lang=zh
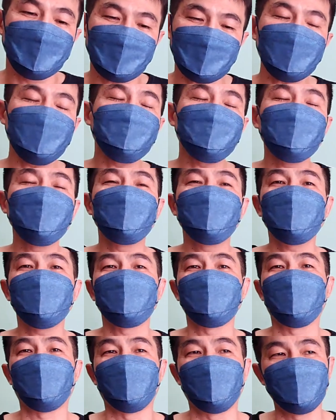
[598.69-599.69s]
大部
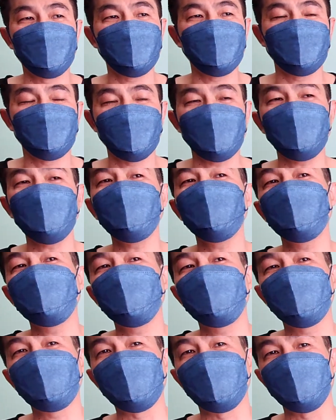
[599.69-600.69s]
分哈，我们一些义务
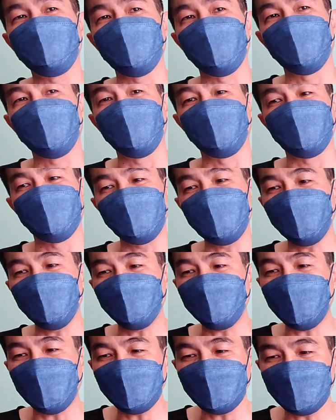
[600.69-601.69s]
人员哦，你要
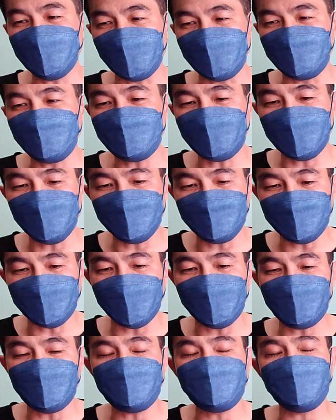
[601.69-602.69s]
帮连上
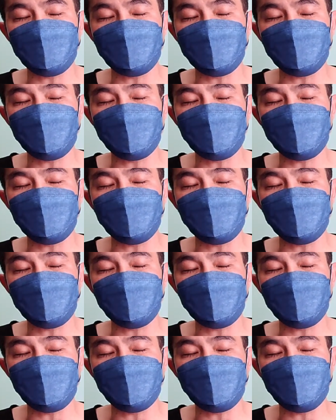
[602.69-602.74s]
背一